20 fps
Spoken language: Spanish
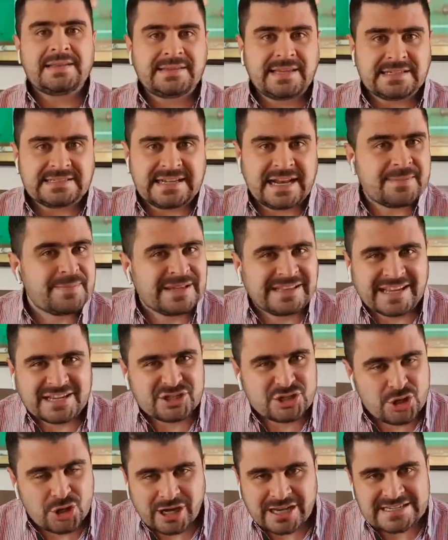es la
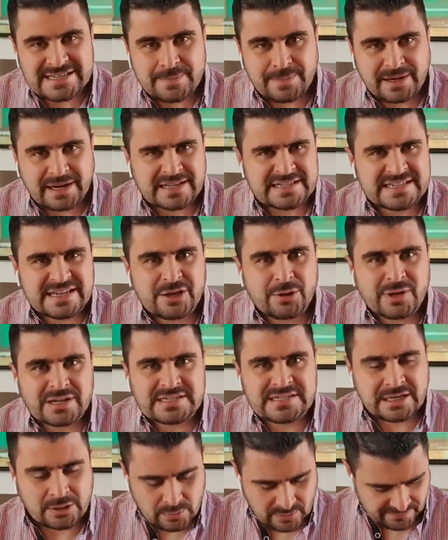invitación que siempre les quiero
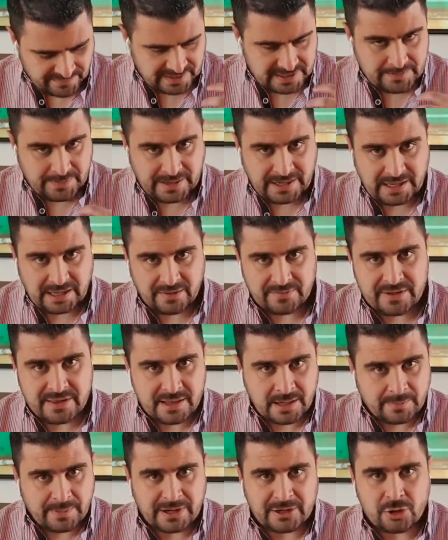hacer, Juan Felipe Cadavid,
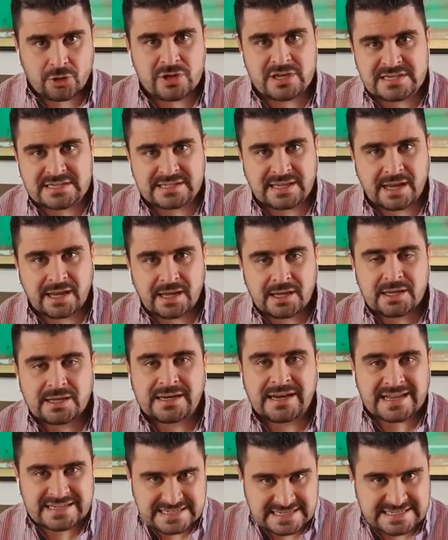el periodista,
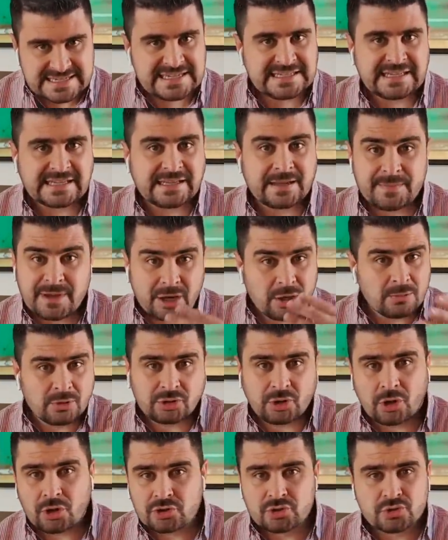necesita también, como
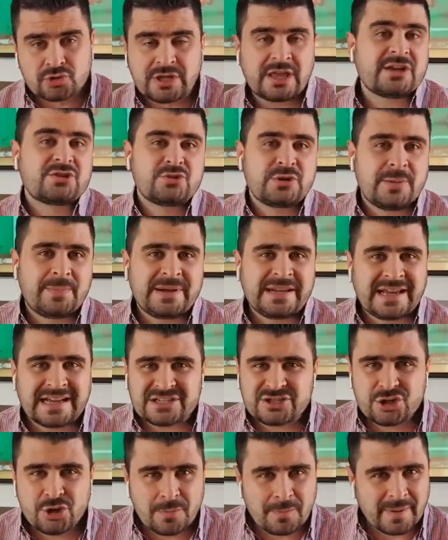todos ustedes, una
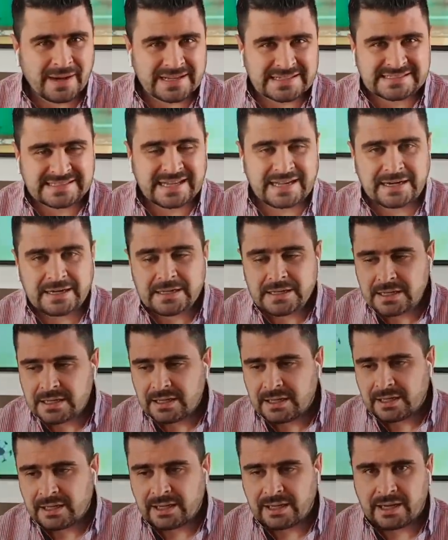aplicación para estar
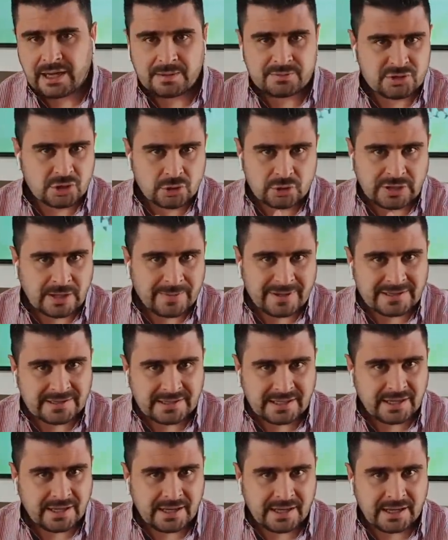eh,
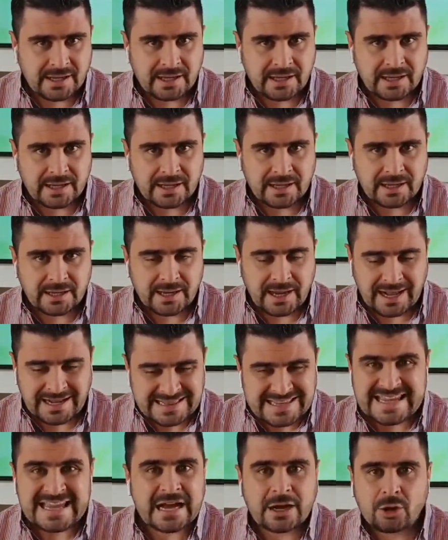absolutamente eh, eh,
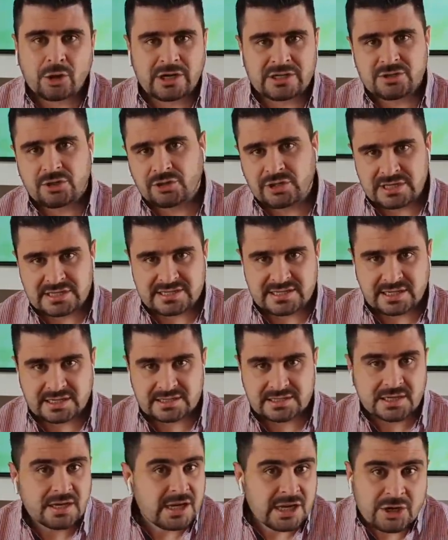al día con las
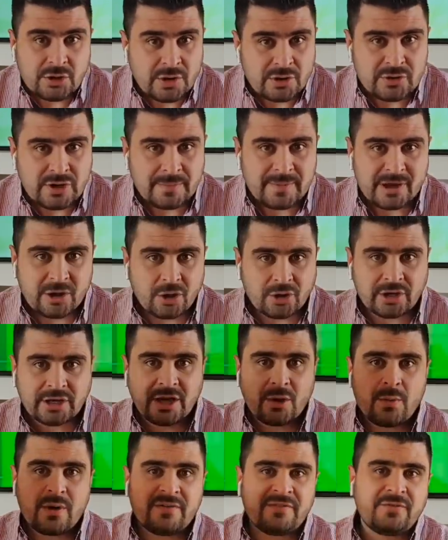noticias. Y no hay una mejor
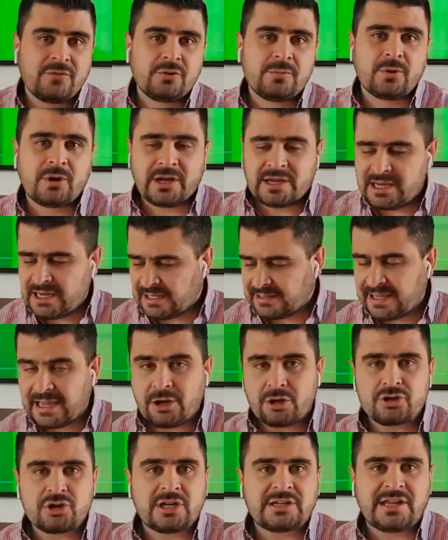que OneFootball. Aquí la
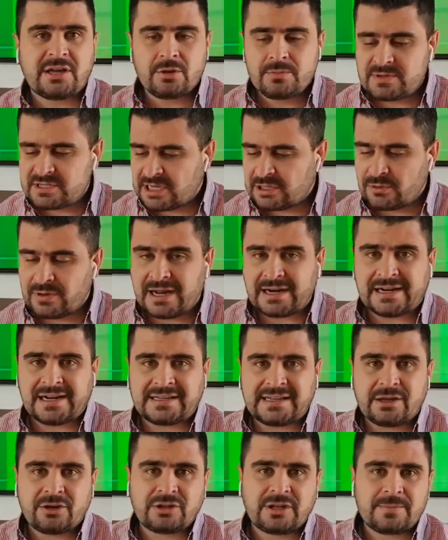tengo, yo la tengo en mi celular, la
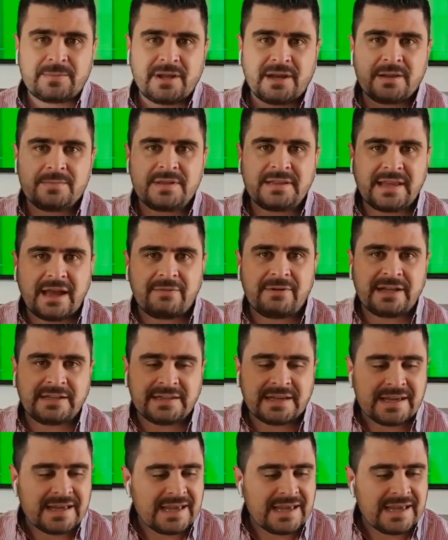tengo también en mi tablet.